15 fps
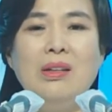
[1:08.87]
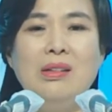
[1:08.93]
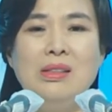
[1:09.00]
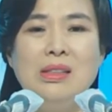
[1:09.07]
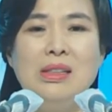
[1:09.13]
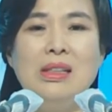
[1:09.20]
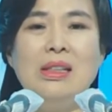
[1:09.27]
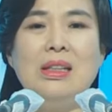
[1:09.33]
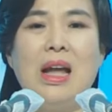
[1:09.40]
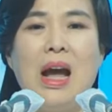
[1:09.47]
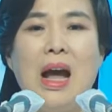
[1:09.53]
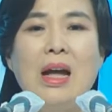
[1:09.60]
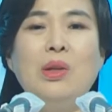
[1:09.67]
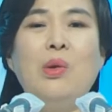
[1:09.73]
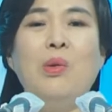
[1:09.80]
其实
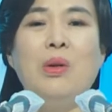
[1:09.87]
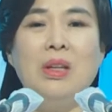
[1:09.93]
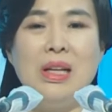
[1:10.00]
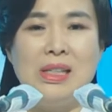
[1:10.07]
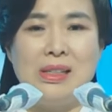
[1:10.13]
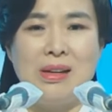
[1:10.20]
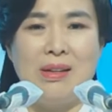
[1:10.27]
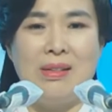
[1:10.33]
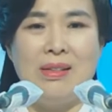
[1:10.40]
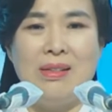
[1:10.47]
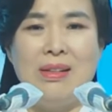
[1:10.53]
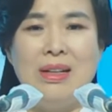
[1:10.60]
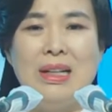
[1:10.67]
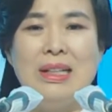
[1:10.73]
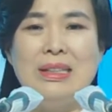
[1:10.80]
叫大家用自己
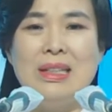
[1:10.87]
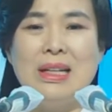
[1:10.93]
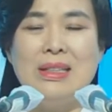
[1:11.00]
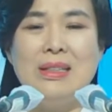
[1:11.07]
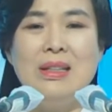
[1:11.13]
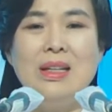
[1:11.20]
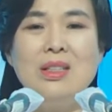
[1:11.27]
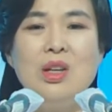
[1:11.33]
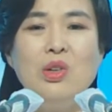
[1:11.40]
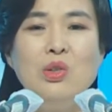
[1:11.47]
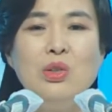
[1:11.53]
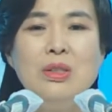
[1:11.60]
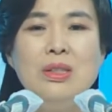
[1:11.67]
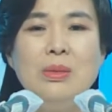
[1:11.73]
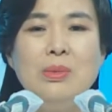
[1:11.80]
最喜欢的所
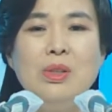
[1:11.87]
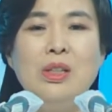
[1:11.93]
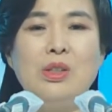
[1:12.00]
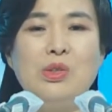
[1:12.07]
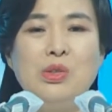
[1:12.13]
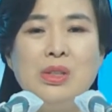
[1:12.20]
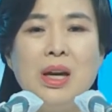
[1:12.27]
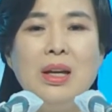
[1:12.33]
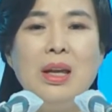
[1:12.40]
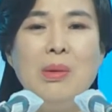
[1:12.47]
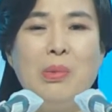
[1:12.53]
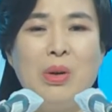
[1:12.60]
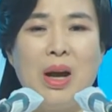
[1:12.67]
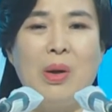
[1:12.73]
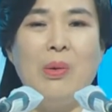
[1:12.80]
有的东西
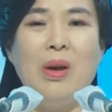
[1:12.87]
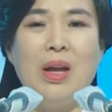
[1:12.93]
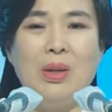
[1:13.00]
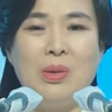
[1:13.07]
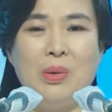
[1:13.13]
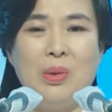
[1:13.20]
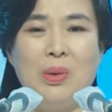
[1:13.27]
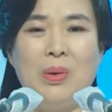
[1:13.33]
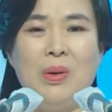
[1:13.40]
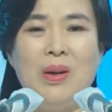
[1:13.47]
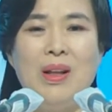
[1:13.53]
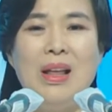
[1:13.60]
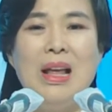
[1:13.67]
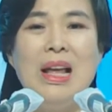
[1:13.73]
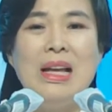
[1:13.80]
设计自己天
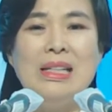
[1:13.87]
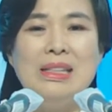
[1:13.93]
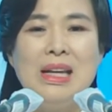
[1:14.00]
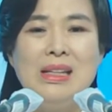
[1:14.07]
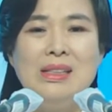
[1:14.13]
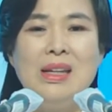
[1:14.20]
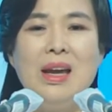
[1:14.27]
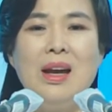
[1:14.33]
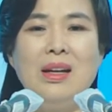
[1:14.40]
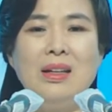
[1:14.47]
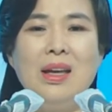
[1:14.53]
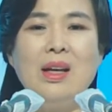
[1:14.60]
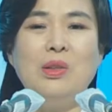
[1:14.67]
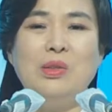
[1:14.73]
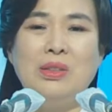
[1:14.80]
国的房子，
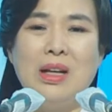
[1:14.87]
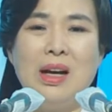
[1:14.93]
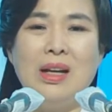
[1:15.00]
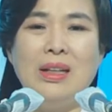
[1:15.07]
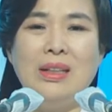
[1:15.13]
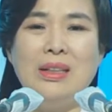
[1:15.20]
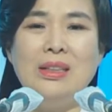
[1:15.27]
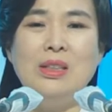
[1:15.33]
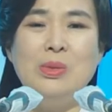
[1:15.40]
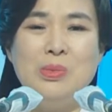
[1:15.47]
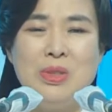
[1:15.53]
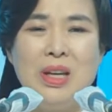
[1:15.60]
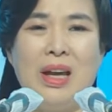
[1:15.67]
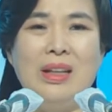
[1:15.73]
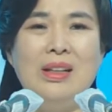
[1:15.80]
也
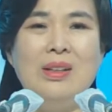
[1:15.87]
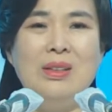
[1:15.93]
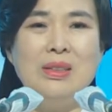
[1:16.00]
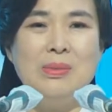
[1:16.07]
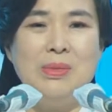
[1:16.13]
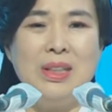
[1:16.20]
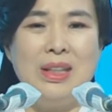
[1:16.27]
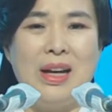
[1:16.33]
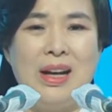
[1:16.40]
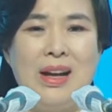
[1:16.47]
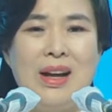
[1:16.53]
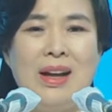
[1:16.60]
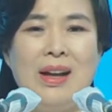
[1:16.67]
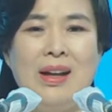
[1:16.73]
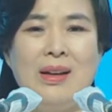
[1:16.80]
很难把细
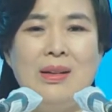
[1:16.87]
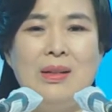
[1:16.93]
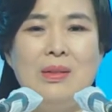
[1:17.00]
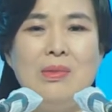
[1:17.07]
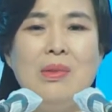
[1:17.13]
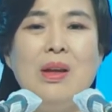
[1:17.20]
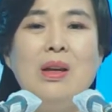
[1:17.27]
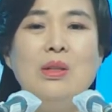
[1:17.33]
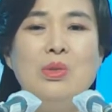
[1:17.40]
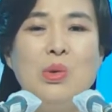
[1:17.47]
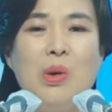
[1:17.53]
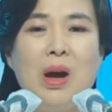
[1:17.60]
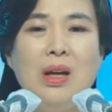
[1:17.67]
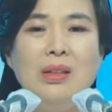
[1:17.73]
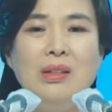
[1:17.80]
节设计出
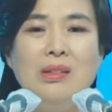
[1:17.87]
来。